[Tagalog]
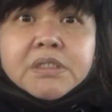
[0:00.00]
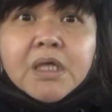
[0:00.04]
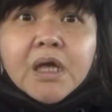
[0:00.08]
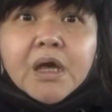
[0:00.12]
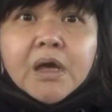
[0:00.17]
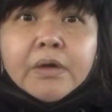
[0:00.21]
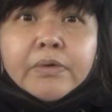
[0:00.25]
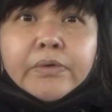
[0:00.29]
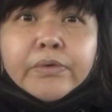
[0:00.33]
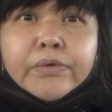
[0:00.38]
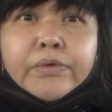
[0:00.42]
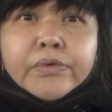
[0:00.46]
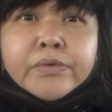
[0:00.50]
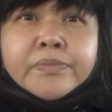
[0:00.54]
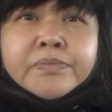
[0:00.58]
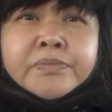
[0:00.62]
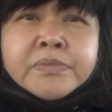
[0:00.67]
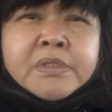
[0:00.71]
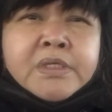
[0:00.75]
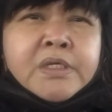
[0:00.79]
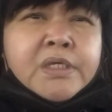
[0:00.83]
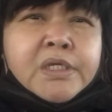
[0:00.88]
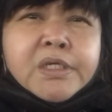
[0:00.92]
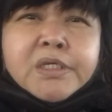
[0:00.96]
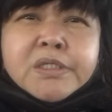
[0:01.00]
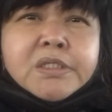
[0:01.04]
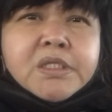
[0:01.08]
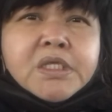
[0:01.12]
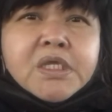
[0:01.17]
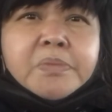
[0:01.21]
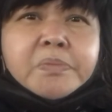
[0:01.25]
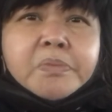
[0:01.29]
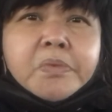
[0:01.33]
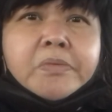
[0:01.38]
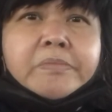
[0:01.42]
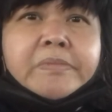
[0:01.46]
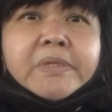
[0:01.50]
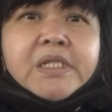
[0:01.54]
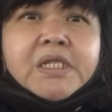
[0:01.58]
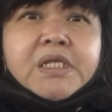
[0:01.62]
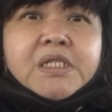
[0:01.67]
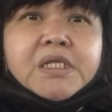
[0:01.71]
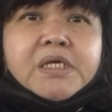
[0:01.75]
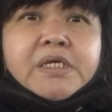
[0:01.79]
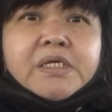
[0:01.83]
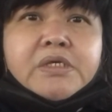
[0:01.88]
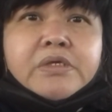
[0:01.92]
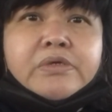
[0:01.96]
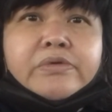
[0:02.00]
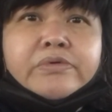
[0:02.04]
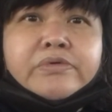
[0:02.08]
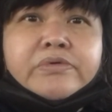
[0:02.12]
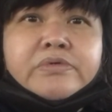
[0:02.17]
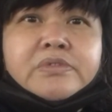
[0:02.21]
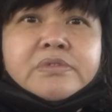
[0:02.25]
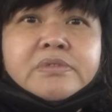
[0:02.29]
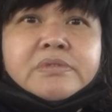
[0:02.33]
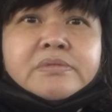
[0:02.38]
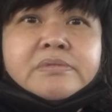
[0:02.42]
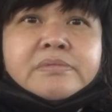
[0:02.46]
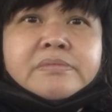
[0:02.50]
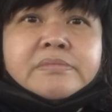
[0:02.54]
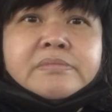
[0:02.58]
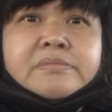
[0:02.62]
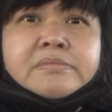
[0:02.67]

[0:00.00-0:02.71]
tao, hindi po malalaki yun.